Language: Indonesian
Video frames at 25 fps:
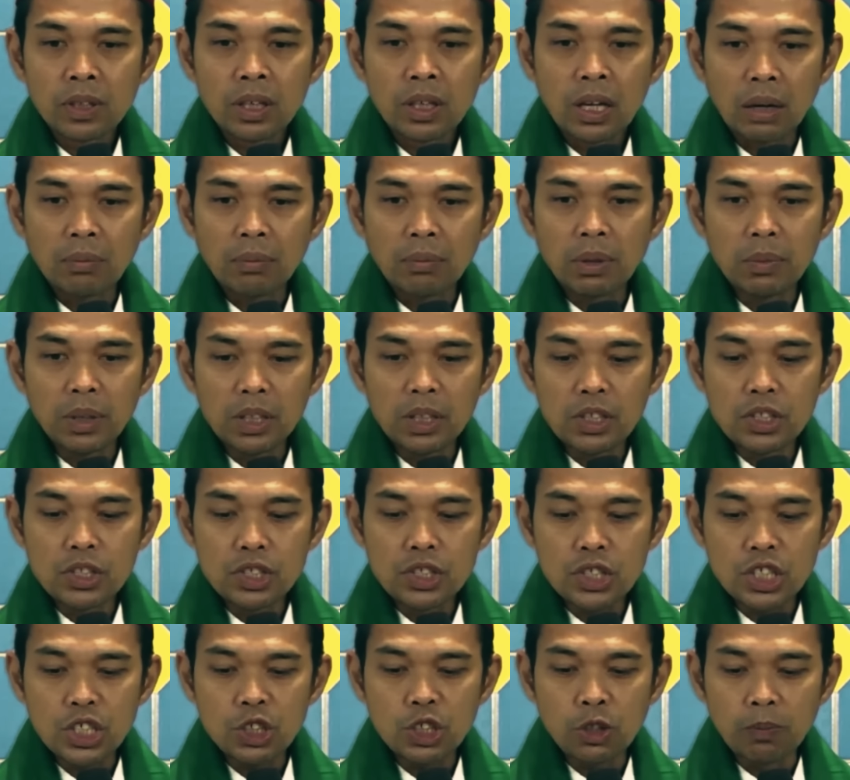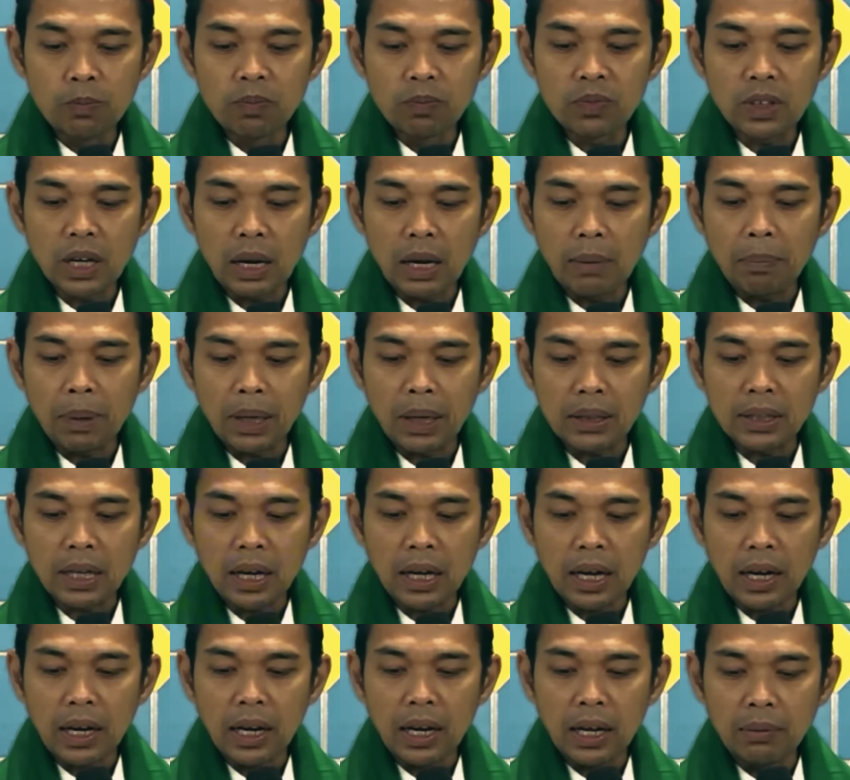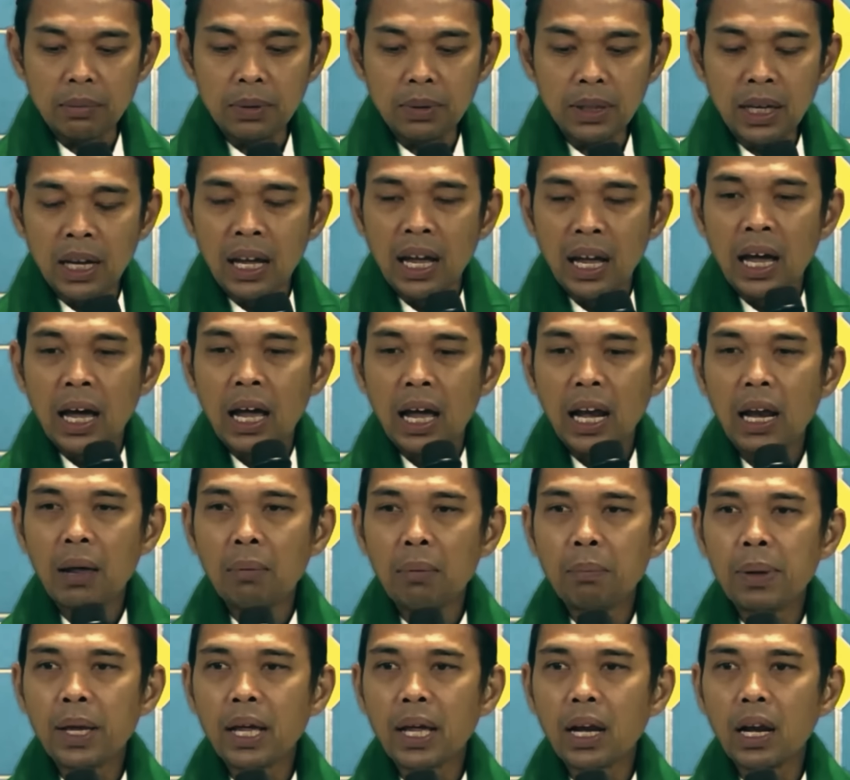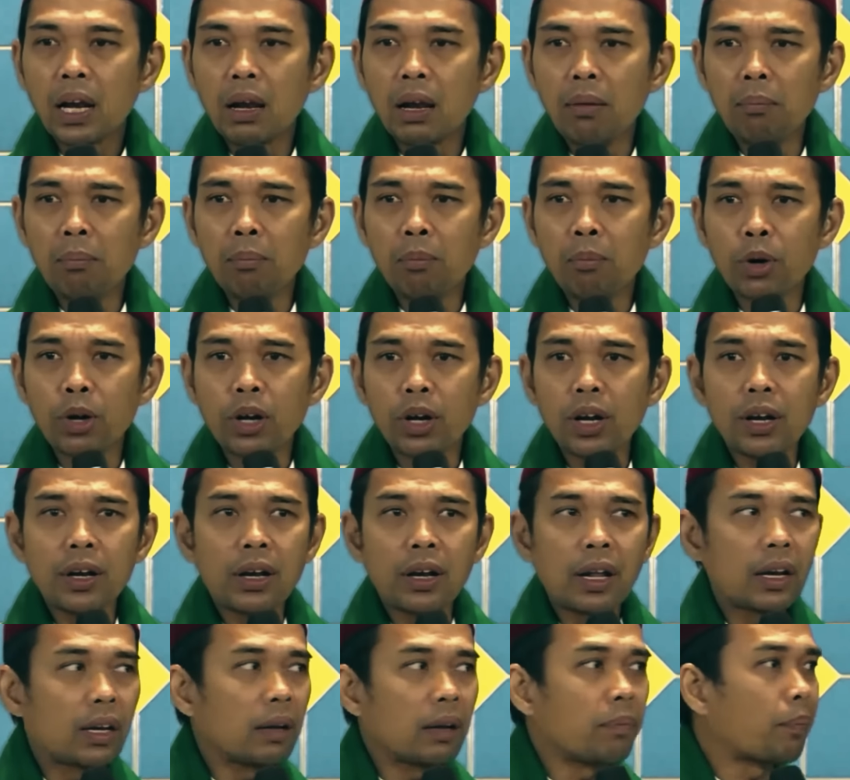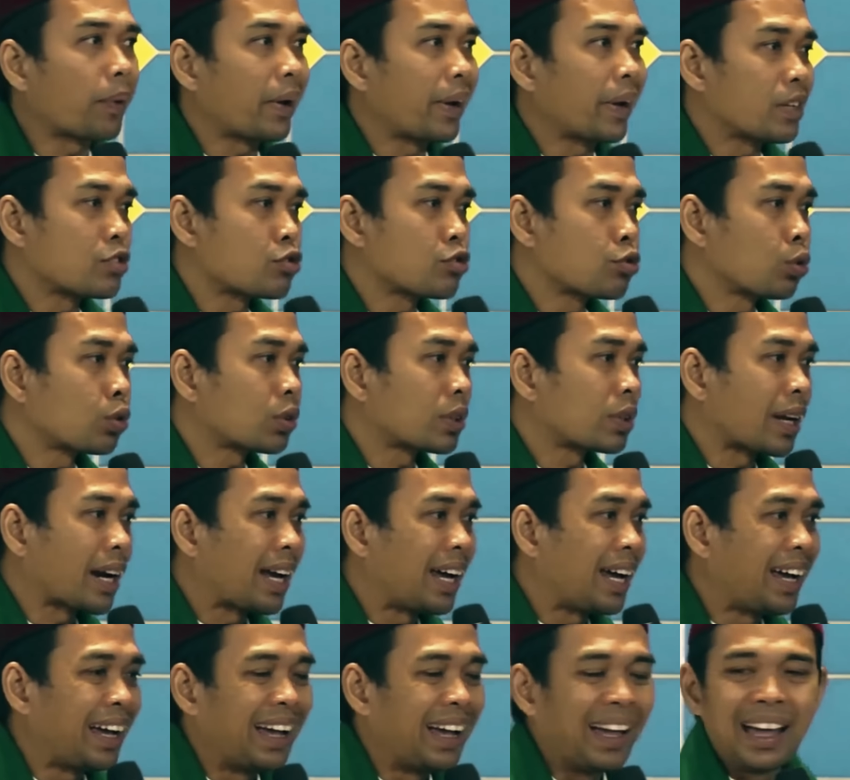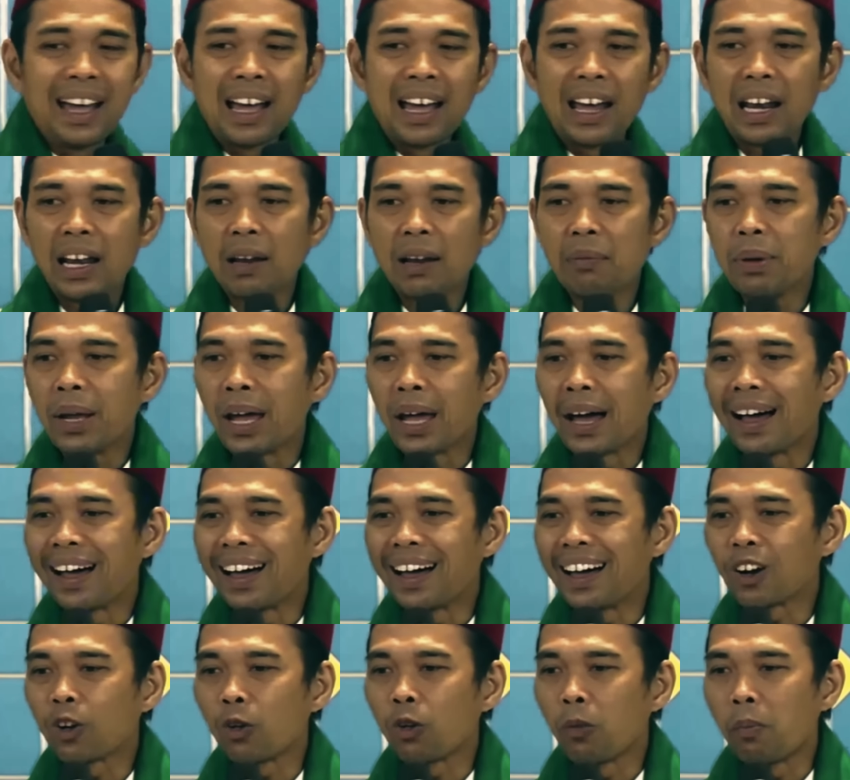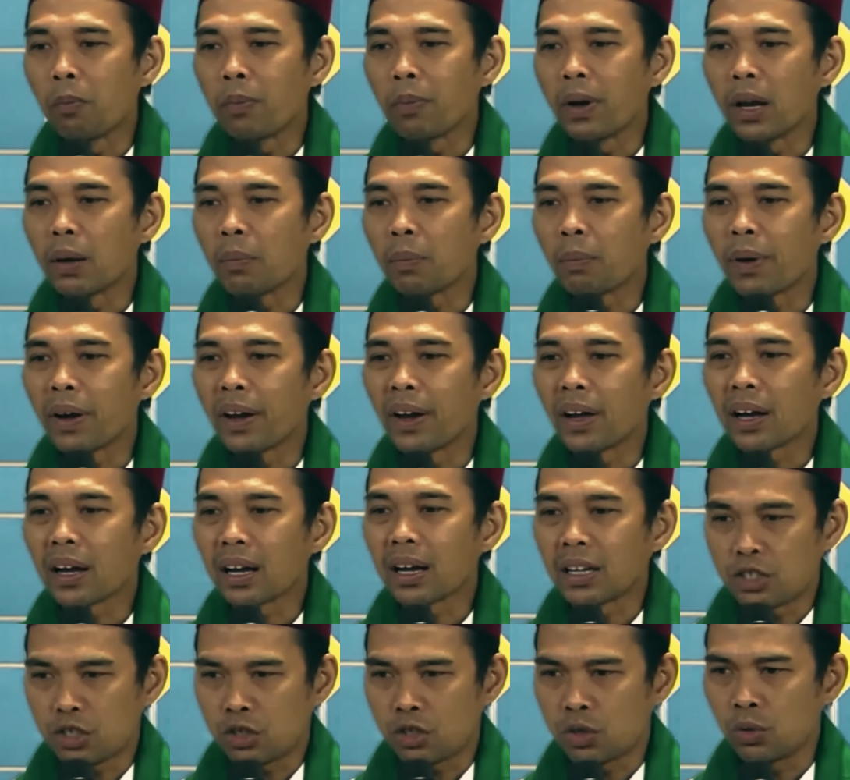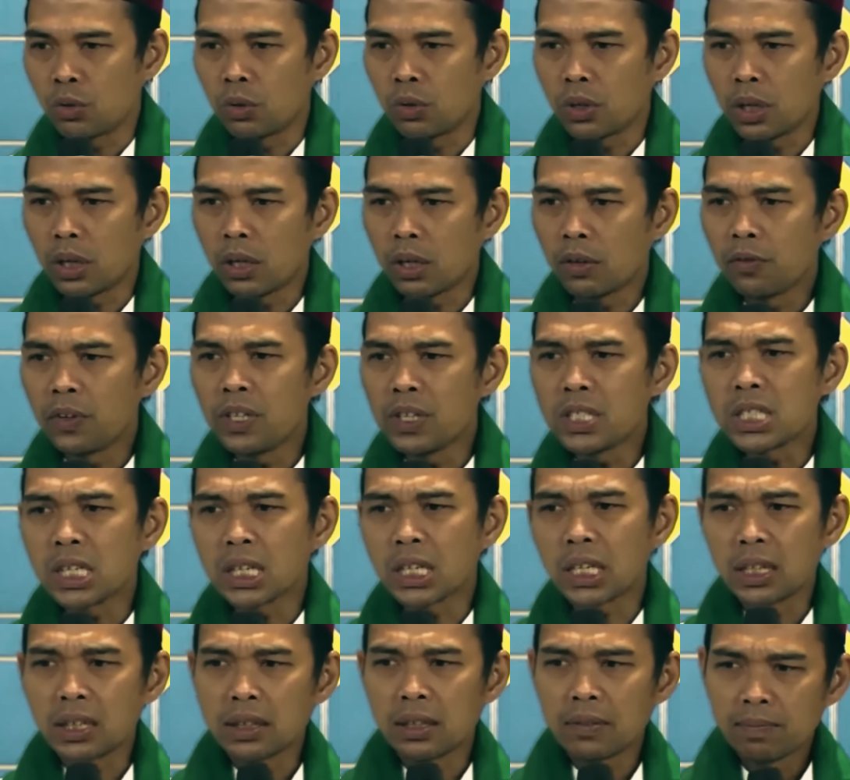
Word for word: Kami mencium telapak tangan Nabi lebih lembut daripada sutra, lebih harum daripada kasturi. Fisik.